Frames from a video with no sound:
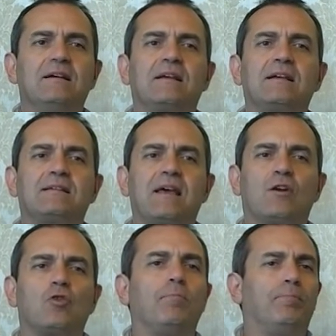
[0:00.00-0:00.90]
che si
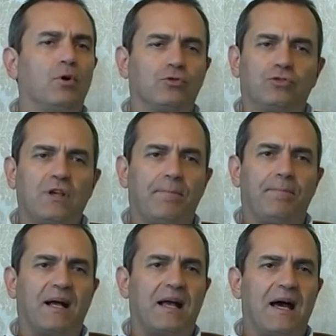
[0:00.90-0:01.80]
erano opposti a
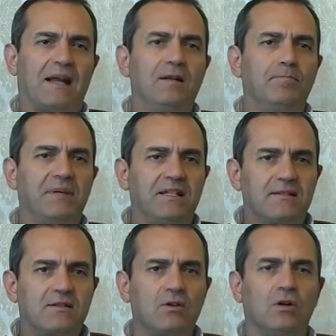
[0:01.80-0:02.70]
pagare il
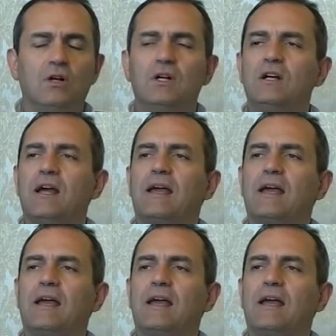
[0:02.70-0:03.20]
pizzo